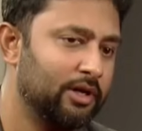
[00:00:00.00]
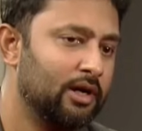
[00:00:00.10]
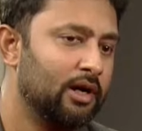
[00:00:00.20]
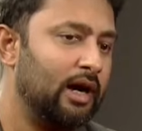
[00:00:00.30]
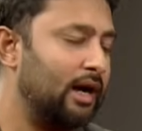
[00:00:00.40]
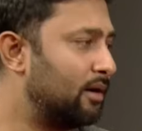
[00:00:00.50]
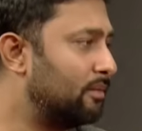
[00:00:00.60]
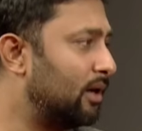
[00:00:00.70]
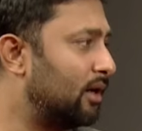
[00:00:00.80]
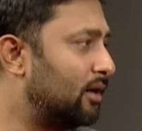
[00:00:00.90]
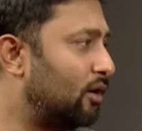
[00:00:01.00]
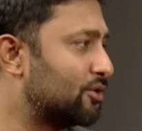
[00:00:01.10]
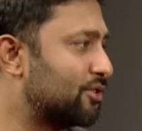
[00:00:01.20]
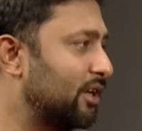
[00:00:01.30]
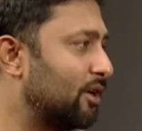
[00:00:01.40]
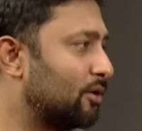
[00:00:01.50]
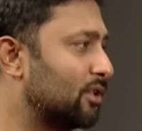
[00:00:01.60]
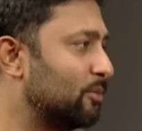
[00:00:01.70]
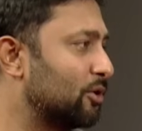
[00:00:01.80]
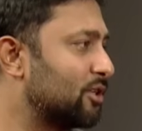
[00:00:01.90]
হয় আর অস্ট্রেলিয়ার
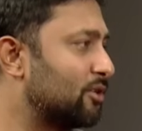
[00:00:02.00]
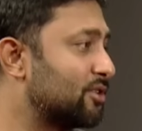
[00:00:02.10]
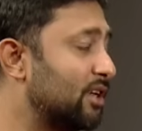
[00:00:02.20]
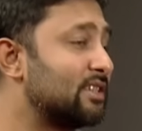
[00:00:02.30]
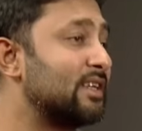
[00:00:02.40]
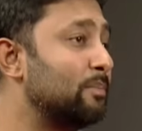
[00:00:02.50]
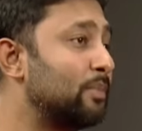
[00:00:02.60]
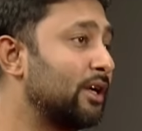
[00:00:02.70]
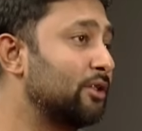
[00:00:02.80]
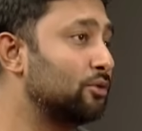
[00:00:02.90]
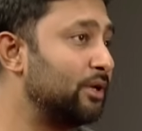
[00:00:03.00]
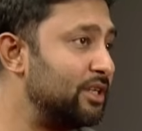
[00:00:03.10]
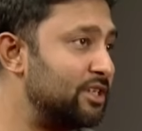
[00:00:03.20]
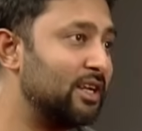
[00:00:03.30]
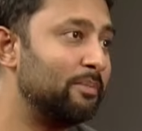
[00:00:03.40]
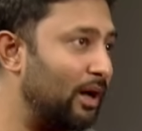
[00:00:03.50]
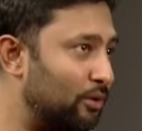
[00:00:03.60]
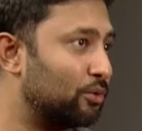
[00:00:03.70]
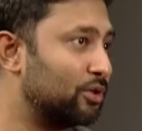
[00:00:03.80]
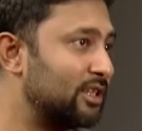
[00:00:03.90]
কথা বলছেন অস্ট্রেলিয়ার জ্যাম্পা কিন্তু ইনিশিয়ালি
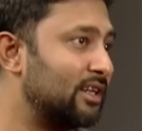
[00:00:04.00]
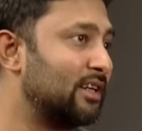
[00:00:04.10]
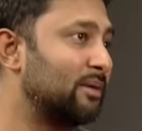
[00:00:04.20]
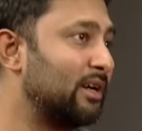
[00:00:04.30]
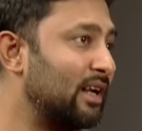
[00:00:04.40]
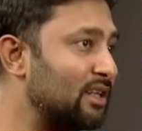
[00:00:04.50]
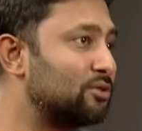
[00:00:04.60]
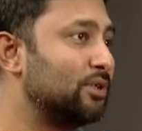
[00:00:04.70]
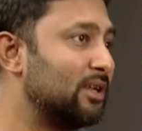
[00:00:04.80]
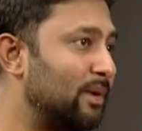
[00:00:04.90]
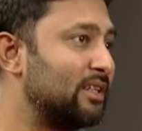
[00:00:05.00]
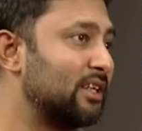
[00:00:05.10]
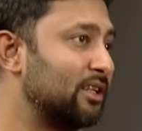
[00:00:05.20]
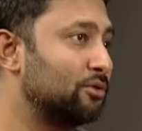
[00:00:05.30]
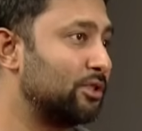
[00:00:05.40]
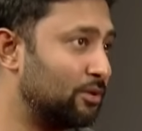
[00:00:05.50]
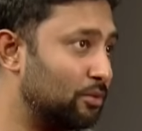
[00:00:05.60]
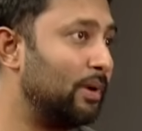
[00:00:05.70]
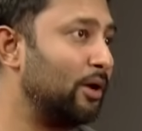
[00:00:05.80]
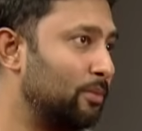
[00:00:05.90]
ভালো করছিলেন না বাট লাস্ট দুইটা ম্যাচে কিন্তু সে
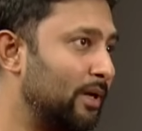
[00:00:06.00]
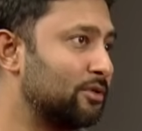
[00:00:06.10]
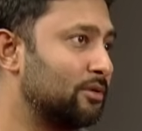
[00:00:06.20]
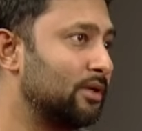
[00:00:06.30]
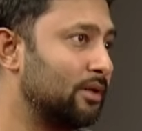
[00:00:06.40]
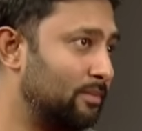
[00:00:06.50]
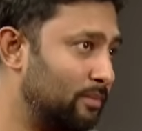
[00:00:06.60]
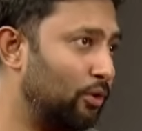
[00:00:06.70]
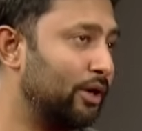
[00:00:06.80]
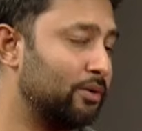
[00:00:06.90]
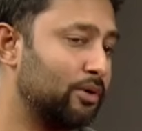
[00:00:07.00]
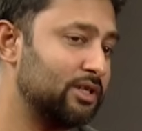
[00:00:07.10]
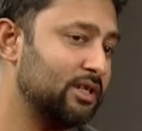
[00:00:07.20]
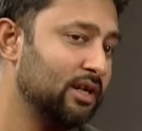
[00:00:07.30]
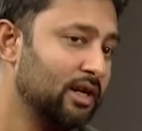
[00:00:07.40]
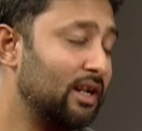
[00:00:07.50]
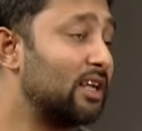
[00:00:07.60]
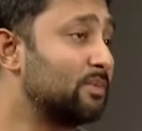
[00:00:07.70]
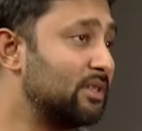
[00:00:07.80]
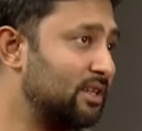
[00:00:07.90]
খুব ভালো ম্যাচ বোলিং করেছেন
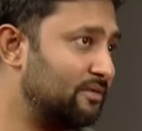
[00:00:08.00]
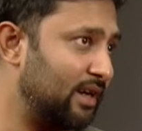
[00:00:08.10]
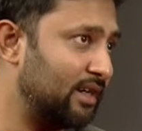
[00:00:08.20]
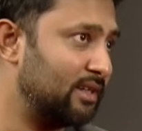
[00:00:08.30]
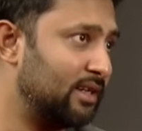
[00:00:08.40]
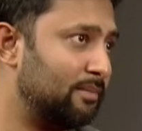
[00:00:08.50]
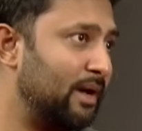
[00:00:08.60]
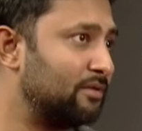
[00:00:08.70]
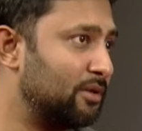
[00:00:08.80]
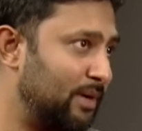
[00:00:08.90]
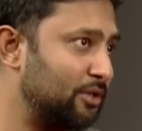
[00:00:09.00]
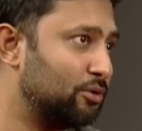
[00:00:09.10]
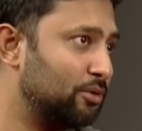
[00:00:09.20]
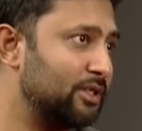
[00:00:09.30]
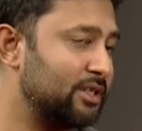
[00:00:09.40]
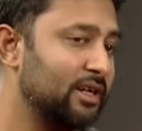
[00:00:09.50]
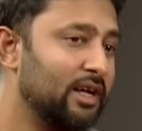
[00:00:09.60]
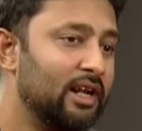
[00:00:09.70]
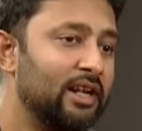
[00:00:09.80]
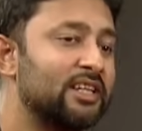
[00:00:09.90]
লাস্ট ম্যাচে ইনফ্যাক্ট ম্যান অফ দ্য ম্যাচও হয়েছেন
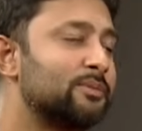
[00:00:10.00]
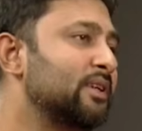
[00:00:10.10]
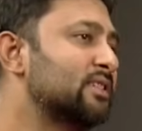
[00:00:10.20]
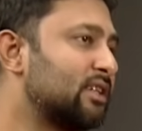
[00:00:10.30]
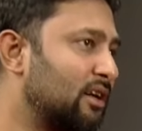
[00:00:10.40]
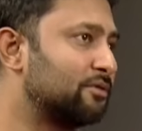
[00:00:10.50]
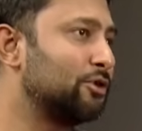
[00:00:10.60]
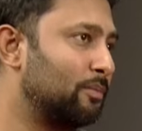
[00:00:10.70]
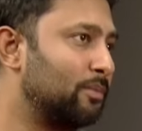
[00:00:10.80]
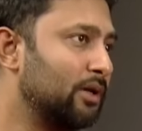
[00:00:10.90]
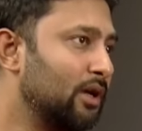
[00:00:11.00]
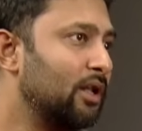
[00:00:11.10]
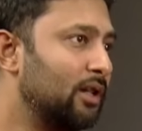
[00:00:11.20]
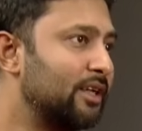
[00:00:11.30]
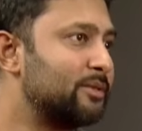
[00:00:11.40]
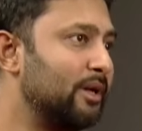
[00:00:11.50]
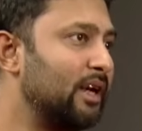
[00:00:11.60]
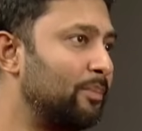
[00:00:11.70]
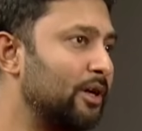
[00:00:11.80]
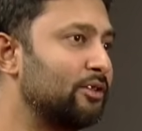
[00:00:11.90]
লেগ স্পিন ইজ এ টাফ জব লেগ স্পিন
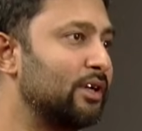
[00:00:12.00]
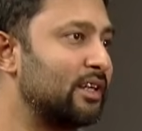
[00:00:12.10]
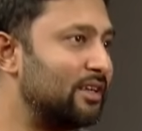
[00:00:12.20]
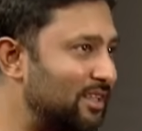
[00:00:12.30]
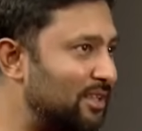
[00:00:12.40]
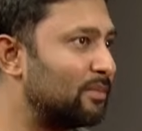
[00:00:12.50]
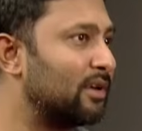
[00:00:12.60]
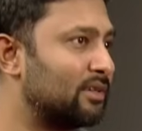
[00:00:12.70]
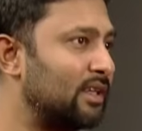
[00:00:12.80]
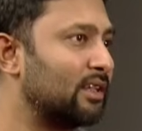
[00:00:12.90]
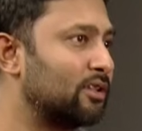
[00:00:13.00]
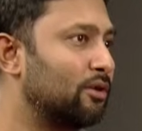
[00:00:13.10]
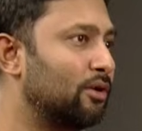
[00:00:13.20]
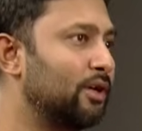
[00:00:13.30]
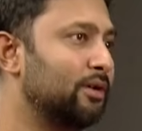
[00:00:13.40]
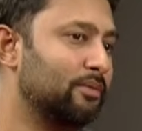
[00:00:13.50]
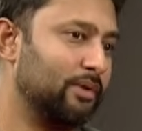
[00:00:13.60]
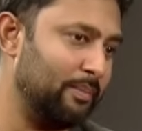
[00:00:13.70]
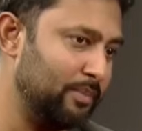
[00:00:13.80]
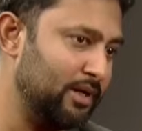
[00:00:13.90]
আপনার কিন্তু একটা রিদম থাকতে হয়
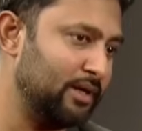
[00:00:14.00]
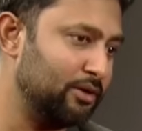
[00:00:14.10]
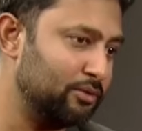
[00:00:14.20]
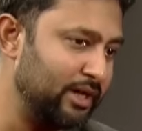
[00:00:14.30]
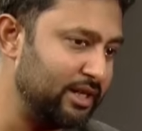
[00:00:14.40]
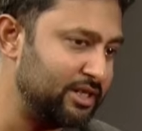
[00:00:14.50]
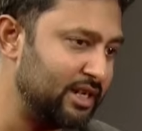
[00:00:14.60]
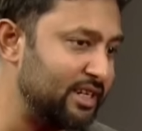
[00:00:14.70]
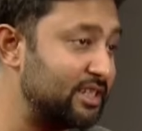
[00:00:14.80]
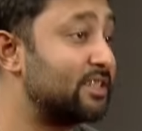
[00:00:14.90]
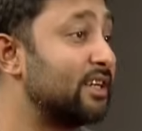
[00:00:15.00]
আপনার কিন্তু ইনিশিয়ালি এসে